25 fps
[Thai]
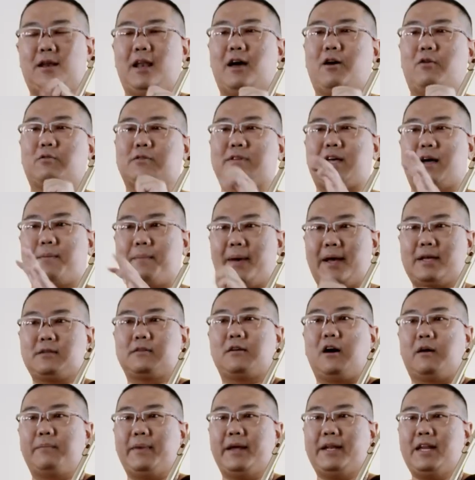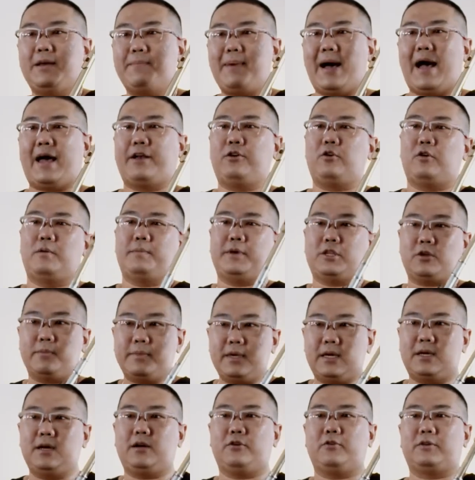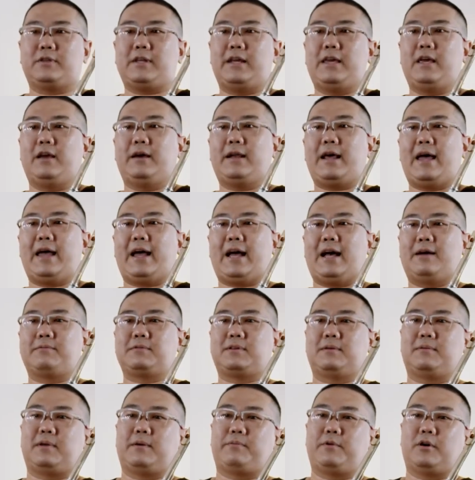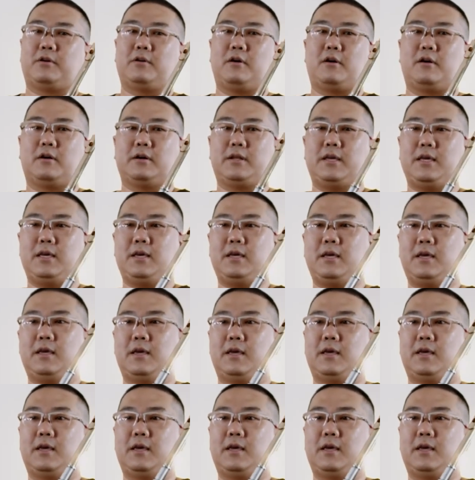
เราสามารถซ้อมได้ที่บ้านโดยไม่ต้องมีเครื่องดนตรีก็ได้ครับ สำหรับน้องๆที่